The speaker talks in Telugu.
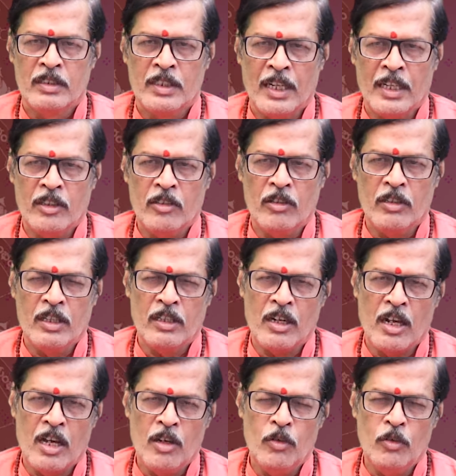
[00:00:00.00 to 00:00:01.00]
తన యొక్క
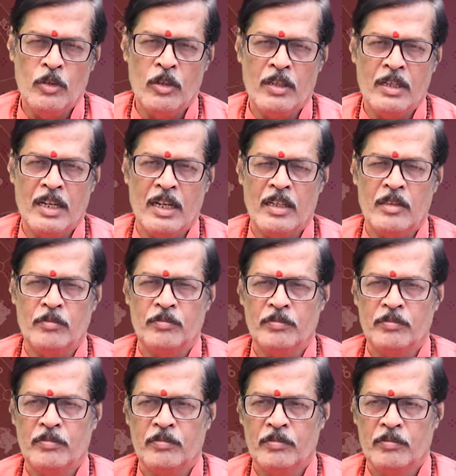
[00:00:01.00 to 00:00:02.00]
రాహు యొక్క
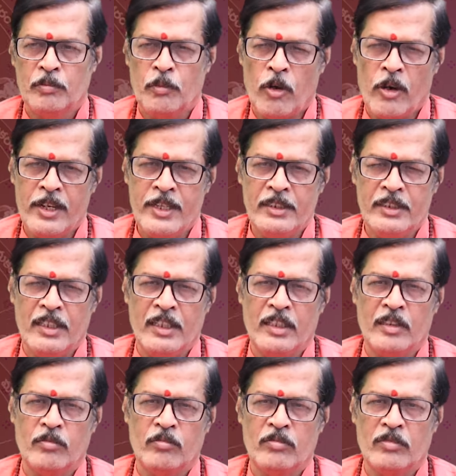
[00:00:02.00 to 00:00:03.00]

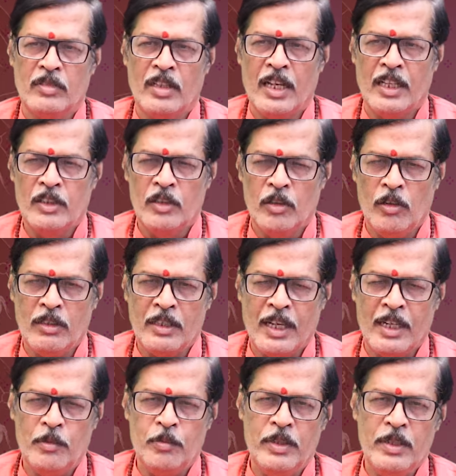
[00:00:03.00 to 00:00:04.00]
పాయిజన్ని అందులో
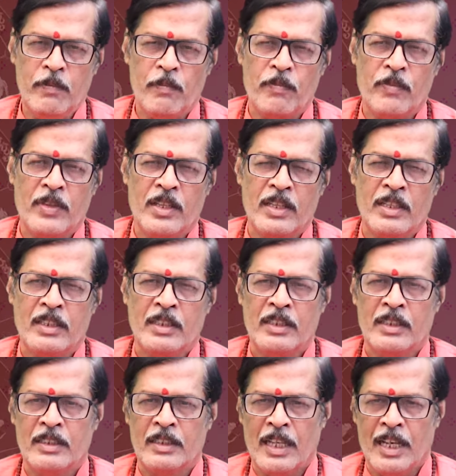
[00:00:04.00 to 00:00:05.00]
కలిపి
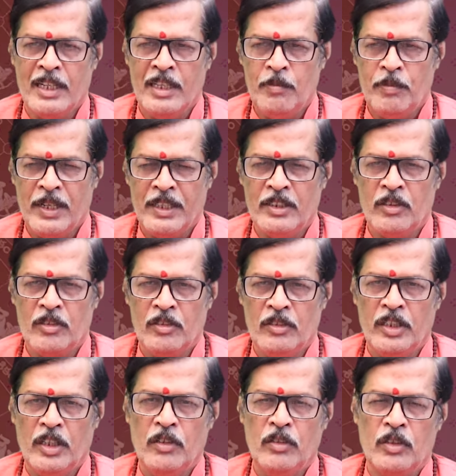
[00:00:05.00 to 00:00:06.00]
దాన్ని పెంచడం
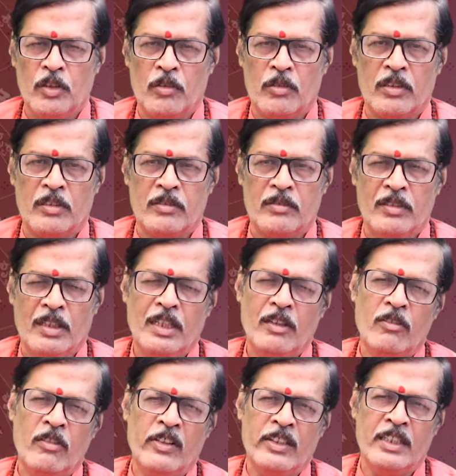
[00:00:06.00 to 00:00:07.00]
జరుగుతూ ఉంటుంది
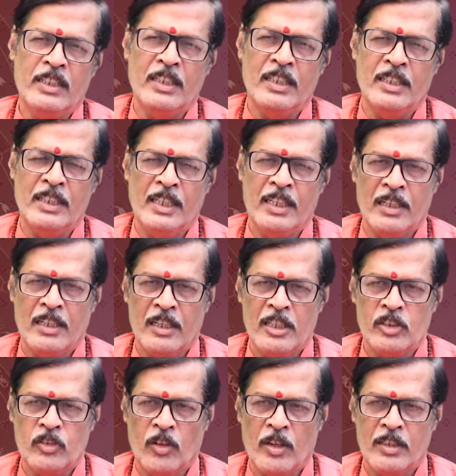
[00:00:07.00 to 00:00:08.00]
అంటే ఒక విధంగా
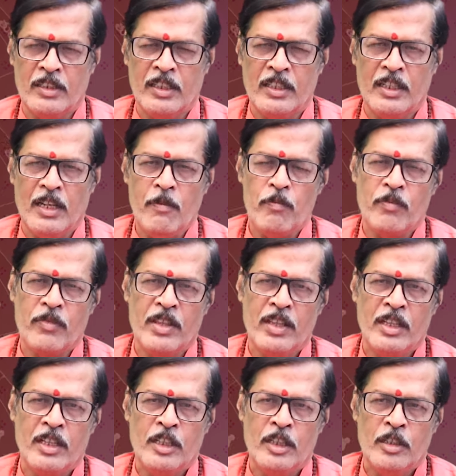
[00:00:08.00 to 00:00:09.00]
ఇంటర్నల్ స్వార్థంగా
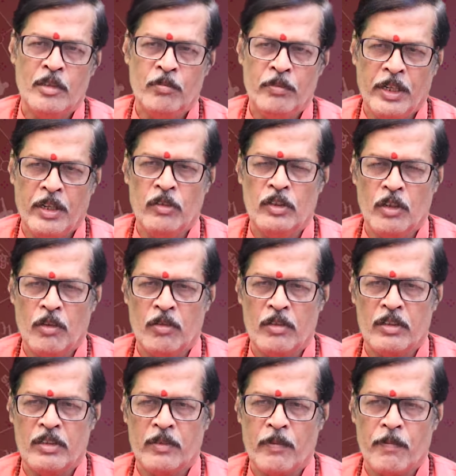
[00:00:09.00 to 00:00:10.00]
పెరుగుతూ
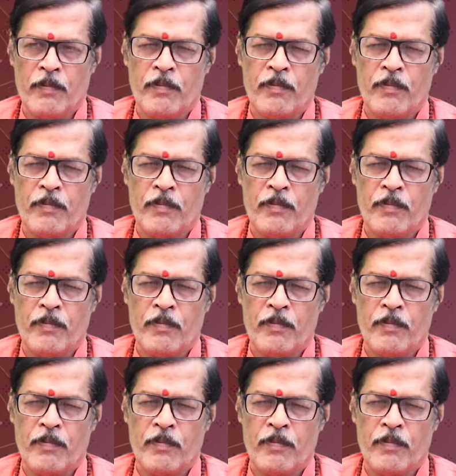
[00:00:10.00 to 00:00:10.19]
ఉంటుంది